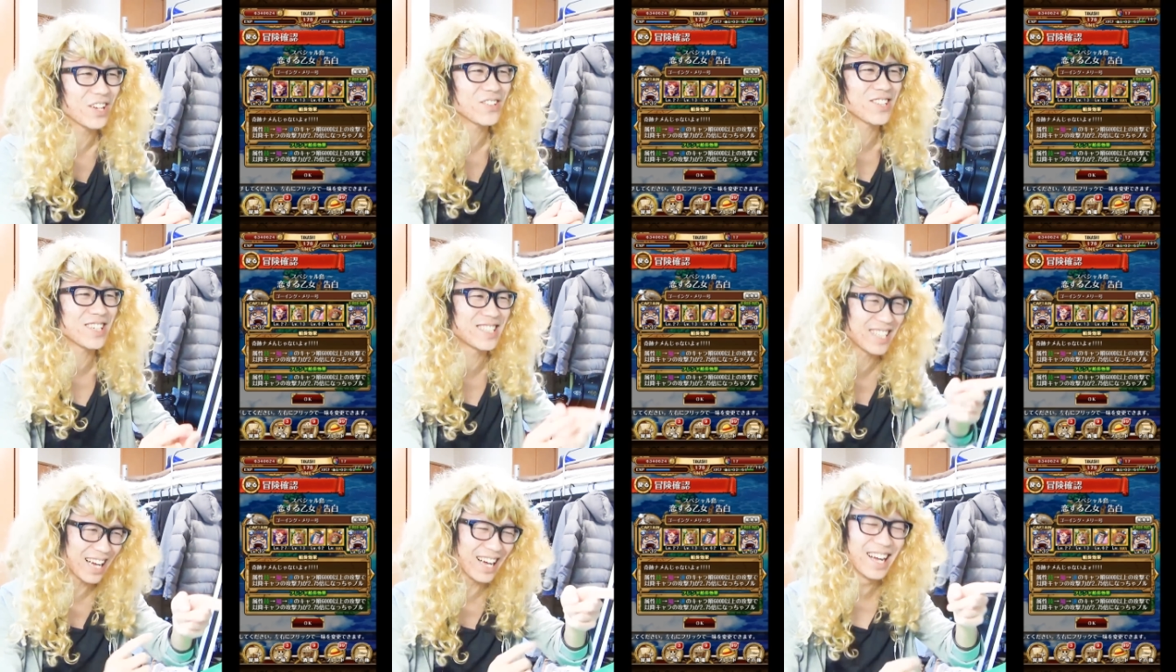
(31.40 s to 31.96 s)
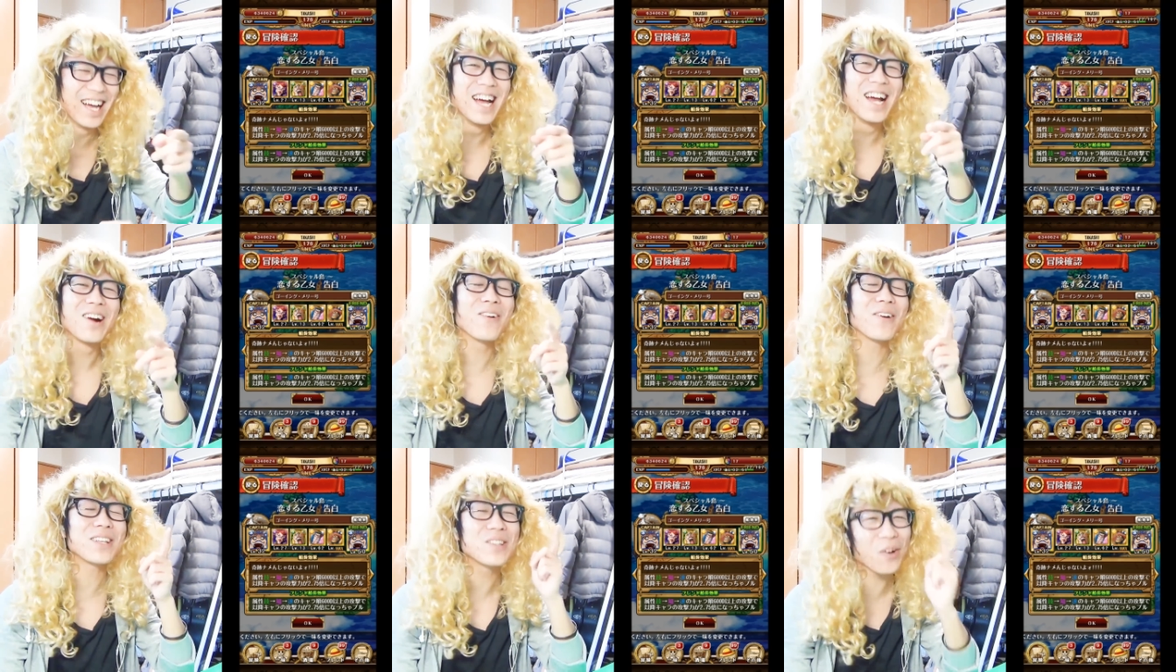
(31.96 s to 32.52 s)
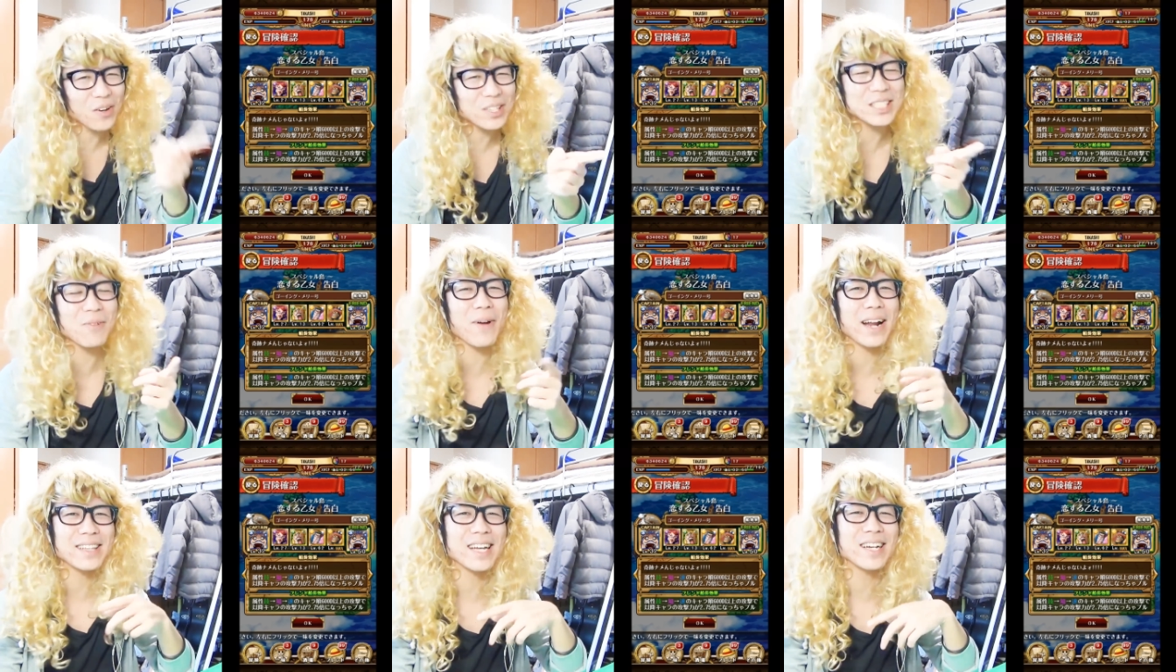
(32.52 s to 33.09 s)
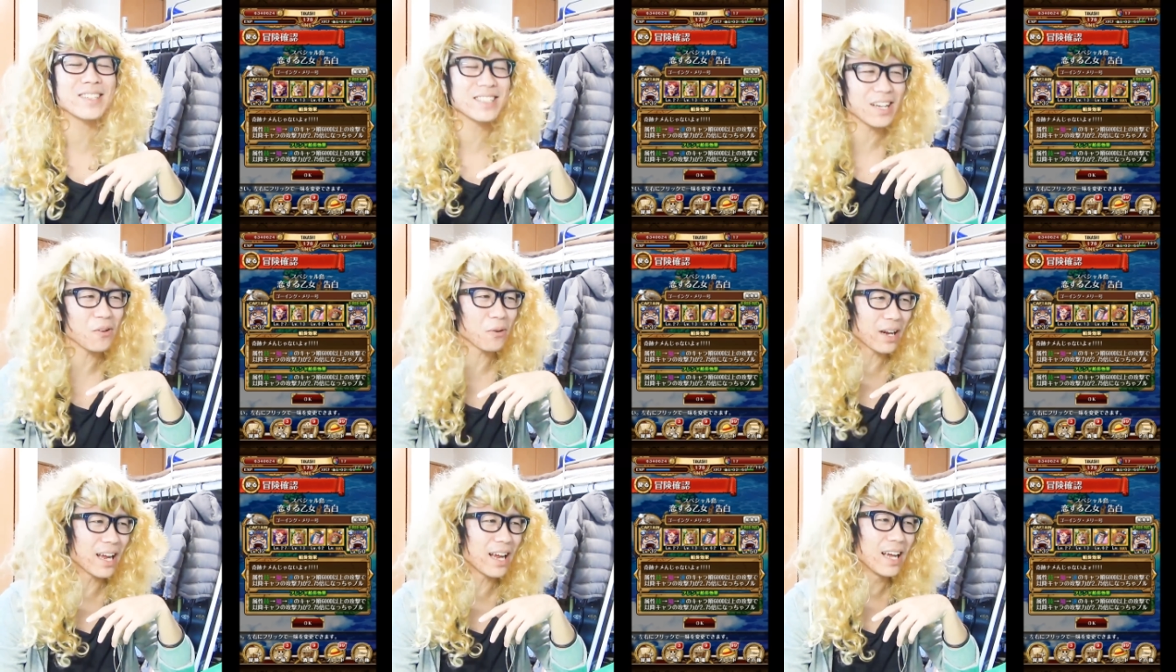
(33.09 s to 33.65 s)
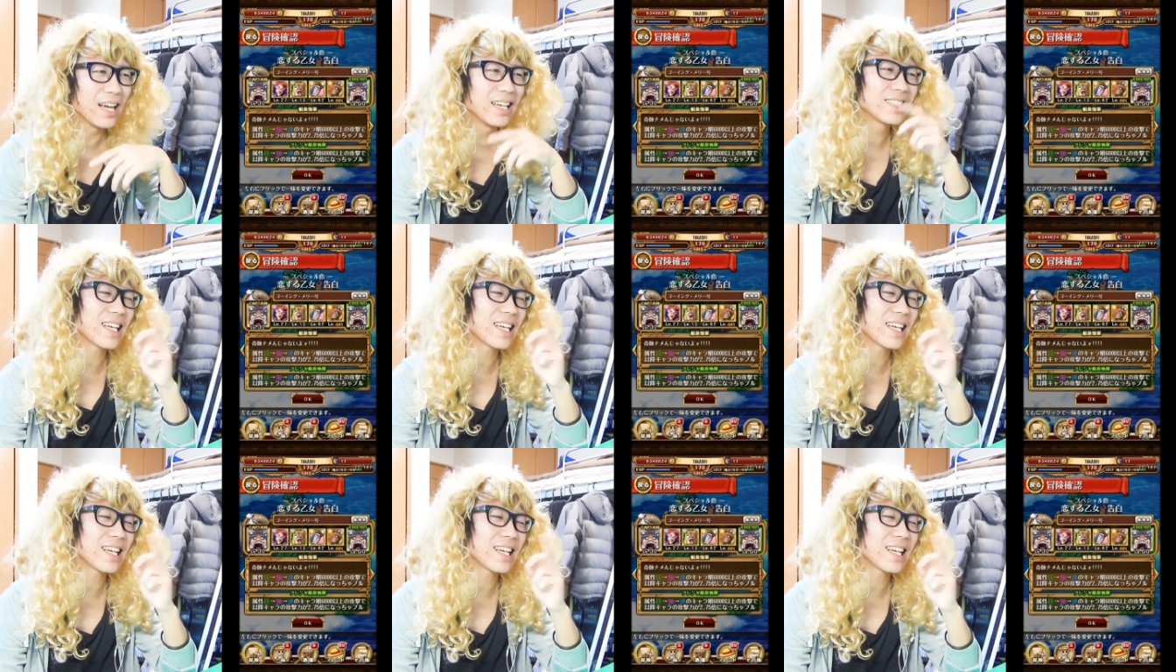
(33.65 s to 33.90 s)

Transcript: ちょっとさ、これどうしてもやりたくて、俺。